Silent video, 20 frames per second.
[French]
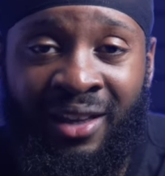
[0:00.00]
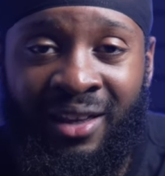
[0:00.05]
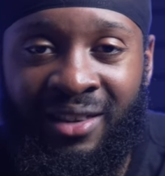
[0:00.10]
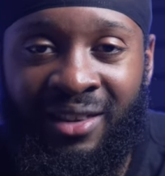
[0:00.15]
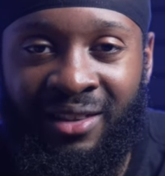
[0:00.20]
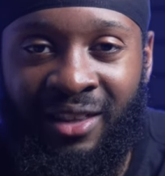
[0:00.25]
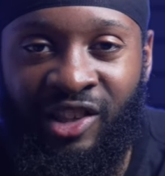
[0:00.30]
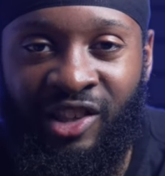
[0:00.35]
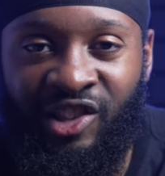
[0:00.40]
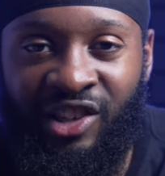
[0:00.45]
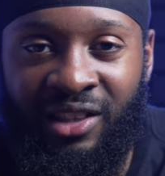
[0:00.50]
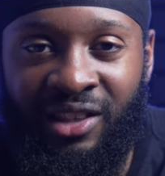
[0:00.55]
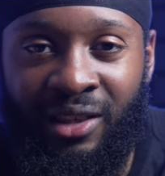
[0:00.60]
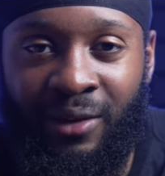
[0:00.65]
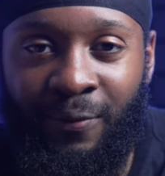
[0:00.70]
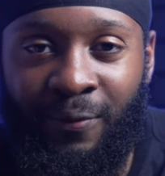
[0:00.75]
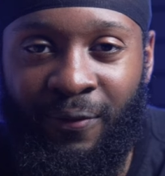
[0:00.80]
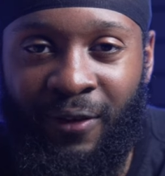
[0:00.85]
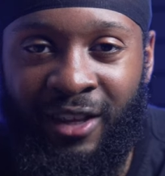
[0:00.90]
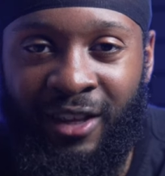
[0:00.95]
Cette chaîne
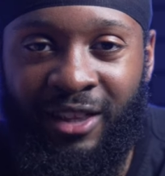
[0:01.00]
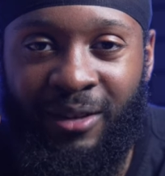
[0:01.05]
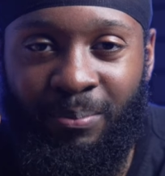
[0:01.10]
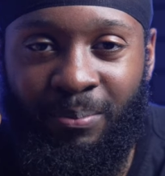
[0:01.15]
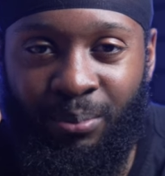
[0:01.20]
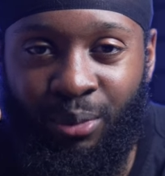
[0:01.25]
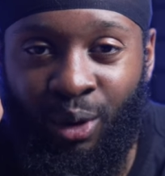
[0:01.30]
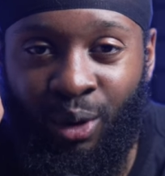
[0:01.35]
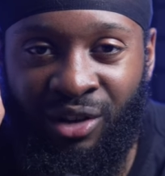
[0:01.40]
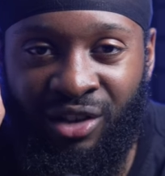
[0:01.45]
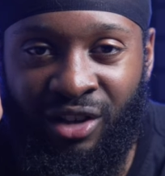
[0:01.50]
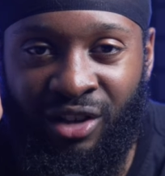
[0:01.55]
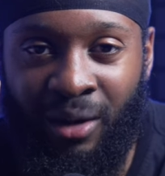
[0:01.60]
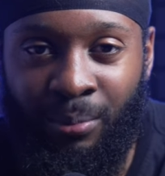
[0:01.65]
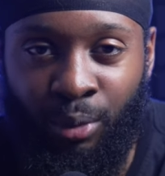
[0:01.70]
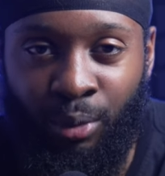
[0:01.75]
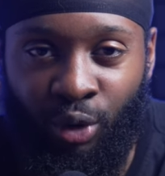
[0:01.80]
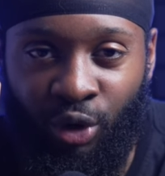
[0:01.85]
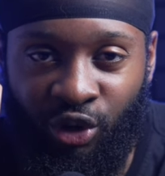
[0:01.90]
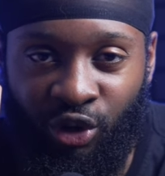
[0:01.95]
est faite pour ça,
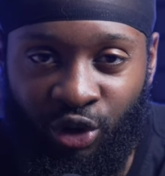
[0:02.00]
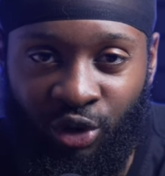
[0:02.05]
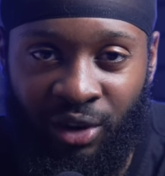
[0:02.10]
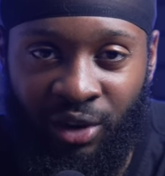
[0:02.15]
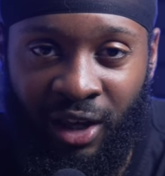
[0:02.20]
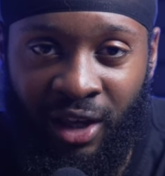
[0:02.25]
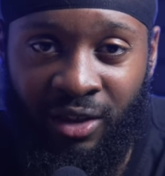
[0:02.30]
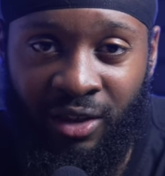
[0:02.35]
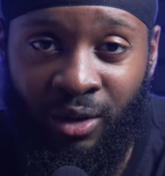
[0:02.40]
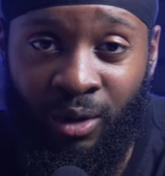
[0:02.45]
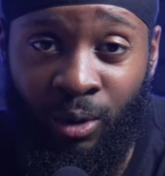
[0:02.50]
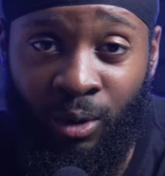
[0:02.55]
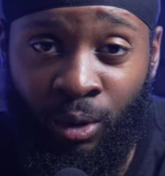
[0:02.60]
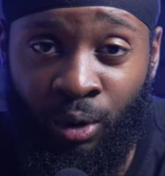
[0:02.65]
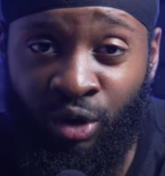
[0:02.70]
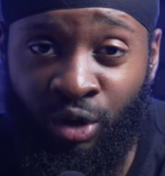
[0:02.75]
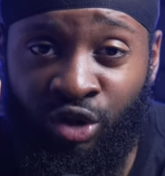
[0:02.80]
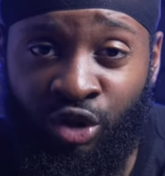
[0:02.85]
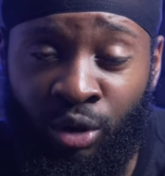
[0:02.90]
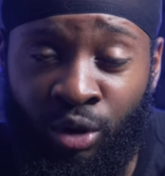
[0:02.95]
pour qu'on s'entraîne
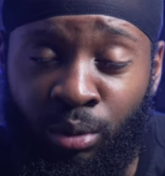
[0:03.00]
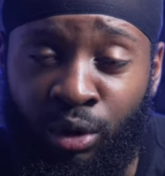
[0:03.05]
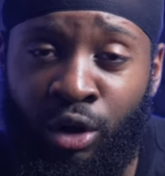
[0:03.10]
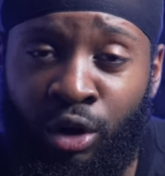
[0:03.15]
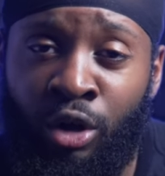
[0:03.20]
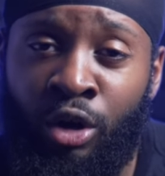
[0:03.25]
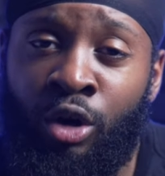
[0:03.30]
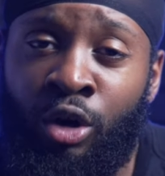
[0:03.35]
ensemble.